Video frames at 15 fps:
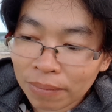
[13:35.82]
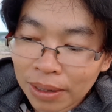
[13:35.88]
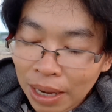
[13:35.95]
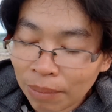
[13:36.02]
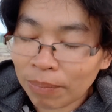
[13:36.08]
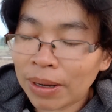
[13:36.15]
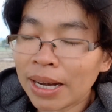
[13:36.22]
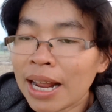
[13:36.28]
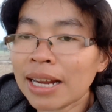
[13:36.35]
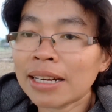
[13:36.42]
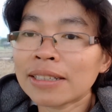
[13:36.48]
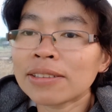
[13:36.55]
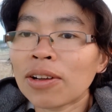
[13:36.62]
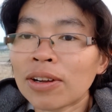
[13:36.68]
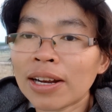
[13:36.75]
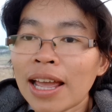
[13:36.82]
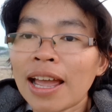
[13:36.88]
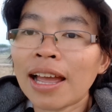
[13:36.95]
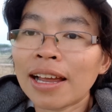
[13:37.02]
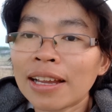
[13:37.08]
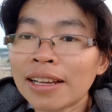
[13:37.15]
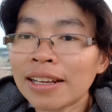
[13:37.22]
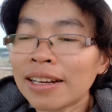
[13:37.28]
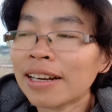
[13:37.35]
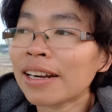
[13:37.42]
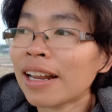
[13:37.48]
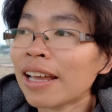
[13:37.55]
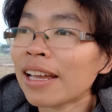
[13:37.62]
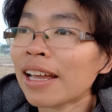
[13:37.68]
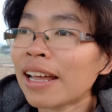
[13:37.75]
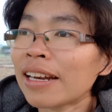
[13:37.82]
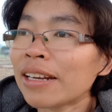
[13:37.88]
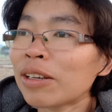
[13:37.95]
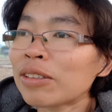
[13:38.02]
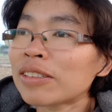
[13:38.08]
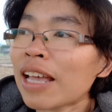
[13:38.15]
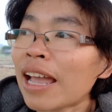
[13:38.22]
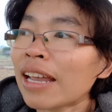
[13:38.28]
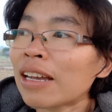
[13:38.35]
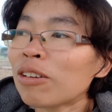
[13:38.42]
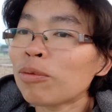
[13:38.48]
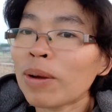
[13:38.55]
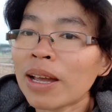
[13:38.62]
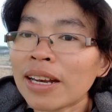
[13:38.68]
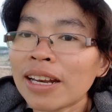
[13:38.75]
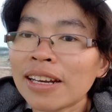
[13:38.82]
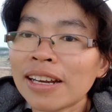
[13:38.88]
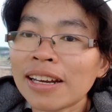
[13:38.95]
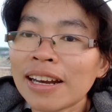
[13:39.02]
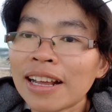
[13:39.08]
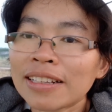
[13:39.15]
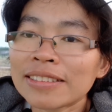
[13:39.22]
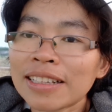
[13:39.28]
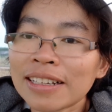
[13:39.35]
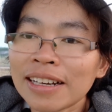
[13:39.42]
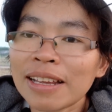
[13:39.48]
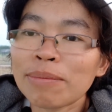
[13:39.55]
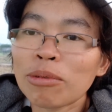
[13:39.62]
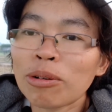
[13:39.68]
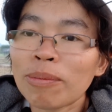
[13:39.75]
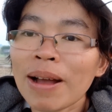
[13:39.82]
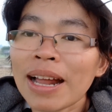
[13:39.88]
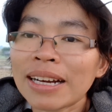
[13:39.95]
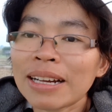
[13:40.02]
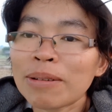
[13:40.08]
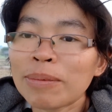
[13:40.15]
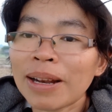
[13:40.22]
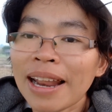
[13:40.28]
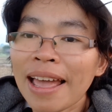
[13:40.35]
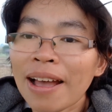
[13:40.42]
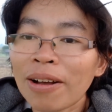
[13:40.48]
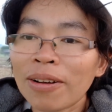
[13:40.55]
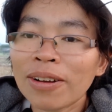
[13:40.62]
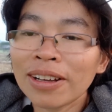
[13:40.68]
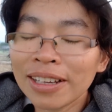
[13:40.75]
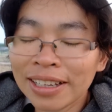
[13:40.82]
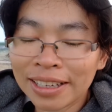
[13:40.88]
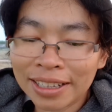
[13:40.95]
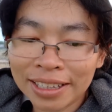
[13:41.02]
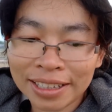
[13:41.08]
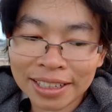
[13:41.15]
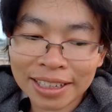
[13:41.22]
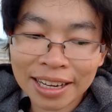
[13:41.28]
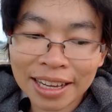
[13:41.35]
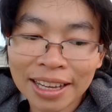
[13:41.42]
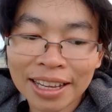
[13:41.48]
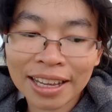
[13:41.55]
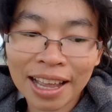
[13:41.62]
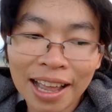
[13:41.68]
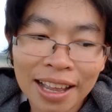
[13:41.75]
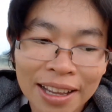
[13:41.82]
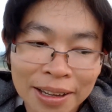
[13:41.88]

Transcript: ขับมาได้ทั้งสองทางนะคะเลี้ยวซ้ายเข้ามาได้เลยหลังจากเลยหมู่บ้านเข้ามาแล้วนะคะ